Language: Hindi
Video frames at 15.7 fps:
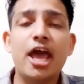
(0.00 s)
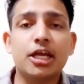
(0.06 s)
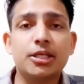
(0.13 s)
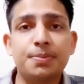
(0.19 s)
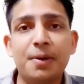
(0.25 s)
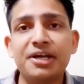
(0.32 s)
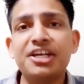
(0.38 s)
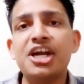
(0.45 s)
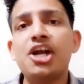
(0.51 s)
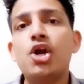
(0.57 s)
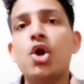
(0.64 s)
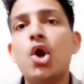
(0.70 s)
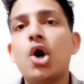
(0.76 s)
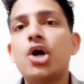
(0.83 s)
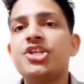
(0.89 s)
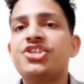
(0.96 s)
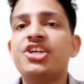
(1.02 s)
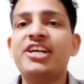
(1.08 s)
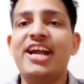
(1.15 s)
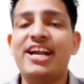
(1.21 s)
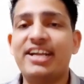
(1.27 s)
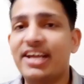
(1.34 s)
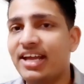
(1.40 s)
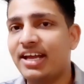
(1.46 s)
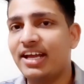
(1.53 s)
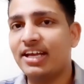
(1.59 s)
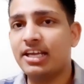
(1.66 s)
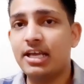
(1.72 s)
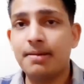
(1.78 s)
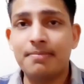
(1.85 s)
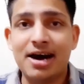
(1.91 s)
एक्सपेक्टेड लॉन्चिंग डेट है
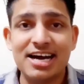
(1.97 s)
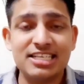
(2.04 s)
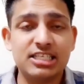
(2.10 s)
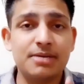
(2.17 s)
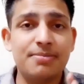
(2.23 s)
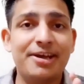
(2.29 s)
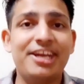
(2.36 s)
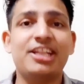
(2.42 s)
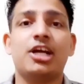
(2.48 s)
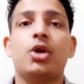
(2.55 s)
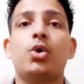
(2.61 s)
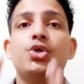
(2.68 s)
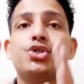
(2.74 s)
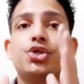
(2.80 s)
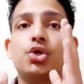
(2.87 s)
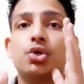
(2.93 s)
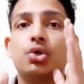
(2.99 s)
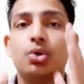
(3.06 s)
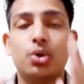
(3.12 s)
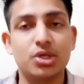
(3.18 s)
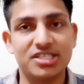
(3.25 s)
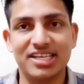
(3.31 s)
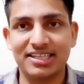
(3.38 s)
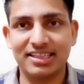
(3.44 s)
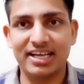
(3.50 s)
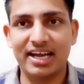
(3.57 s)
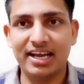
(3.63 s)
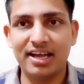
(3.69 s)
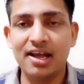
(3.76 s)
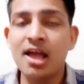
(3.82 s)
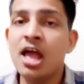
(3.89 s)
कि ये मार्च के महीने तक लॉन्च हो सकता
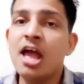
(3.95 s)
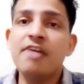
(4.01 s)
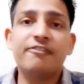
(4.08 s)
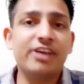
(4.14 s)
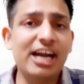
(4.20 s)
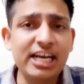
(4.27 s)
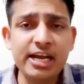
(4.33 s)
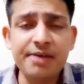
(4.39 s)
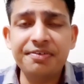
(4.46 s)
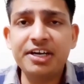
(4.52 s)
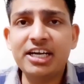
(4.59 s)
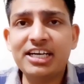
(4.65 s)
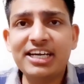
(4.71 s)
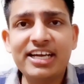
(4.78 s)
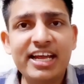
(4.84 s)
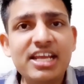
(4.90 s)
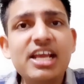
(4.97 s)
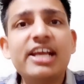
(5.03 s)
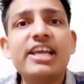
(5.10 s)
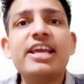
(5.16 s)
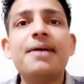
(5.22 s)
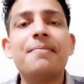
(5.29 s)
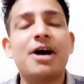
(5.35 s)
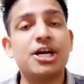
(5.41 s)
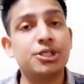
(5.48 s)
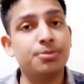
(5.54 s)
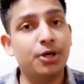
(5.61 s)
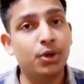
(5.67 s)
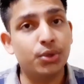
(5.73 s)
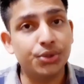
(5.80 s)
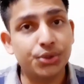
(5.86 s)
है फिलहाल डेफिनेटली नहीं है कि ये मार्च
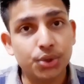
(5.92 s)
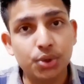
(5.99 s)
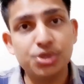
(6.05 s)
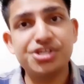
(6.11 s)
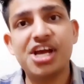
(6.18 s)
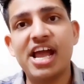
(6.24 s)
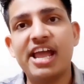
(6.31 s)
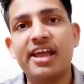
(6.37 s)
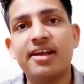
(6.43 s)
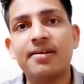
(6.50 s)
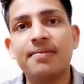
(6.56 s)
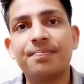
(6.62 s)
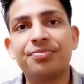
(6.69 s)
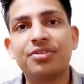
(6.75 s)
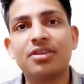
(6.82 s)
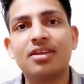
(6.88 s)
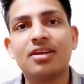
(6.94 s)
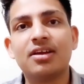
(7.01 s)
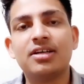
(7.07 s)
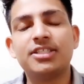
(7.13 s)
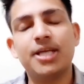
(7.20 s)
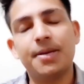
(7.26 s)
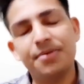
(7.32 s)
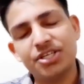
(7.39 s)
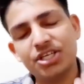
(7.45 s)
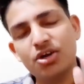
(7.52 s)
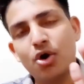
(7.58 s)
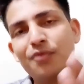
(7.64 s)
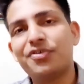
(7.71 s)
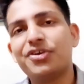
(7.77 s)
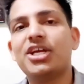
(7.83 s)
में लॉन्च हो जाए जब
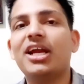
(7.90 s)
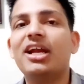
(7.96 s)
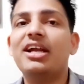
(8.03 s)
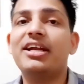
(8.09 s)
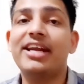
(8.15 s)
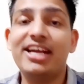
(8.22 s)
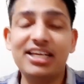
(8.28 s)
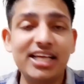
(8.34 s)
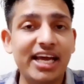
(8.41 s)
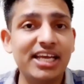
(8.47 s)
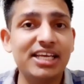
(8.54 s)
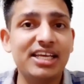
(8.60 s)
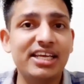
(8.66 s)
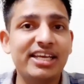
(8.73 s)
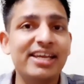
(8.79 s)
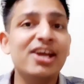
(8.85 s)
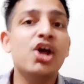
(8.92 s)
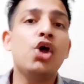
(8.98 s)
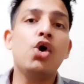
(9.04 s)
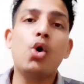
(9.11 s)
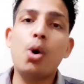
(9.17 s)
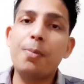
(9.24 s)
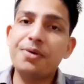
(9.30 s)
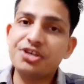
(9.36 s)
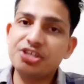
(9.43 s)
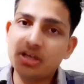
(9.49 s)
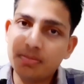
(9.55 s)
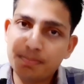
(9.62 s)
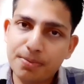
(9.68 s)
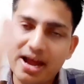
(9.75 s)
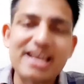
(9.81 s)
इसकी ऑफिशियल डेट आएगी
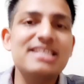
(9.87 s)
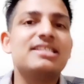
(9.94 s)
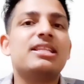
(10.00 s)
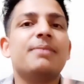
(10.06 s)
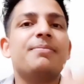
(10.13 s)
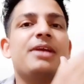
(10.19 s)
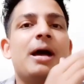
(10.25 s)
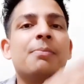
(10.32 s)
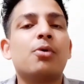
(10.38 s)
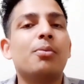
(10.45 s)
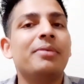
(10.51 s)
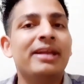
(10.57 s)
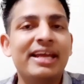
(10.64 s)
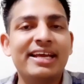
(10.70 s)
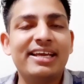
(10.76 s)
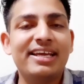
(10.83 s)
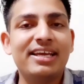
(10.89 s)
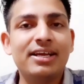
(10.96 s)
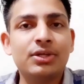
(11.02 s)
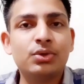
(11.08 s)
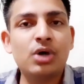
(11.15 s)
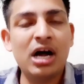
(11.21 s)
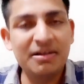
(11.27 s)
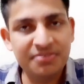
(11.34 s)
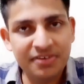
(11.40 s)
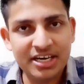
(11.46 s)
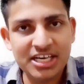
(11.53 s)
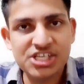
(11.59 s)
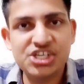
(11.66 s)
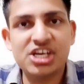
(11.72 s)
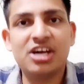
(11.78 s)
ऑफिशियल प्राइस तभी आपको मिलेगी तो आप
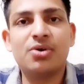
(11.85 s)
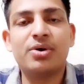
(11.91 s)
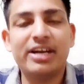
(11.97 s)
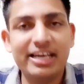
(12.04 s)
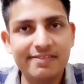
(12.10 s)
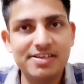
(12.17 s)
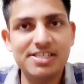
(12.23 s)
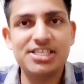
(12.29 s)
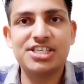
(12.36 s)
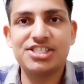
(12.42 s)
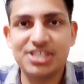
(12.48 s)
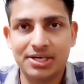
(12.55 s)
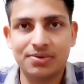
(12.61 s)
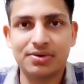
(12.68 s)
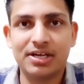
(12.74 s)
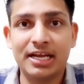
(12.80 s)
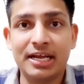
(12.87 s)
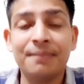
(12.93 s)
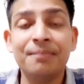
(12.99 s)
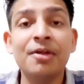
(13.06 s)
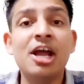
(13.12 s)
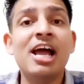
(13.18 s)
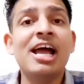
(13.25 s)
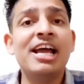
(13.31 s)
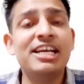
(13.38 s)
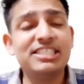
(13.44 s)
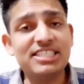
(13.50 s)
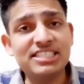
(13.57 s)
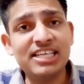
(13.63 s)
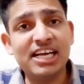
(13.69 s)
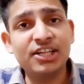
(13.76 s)
हमारे चैनल को डेली विजिट जरूर करें
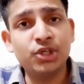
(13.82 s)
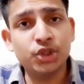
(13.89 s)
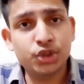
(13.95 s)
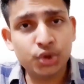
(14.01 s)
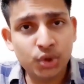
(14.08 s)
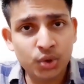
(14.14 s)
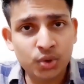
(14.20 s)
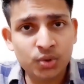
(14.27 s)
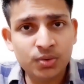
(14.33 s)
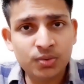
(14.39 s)
इसी के साथ दोस्तों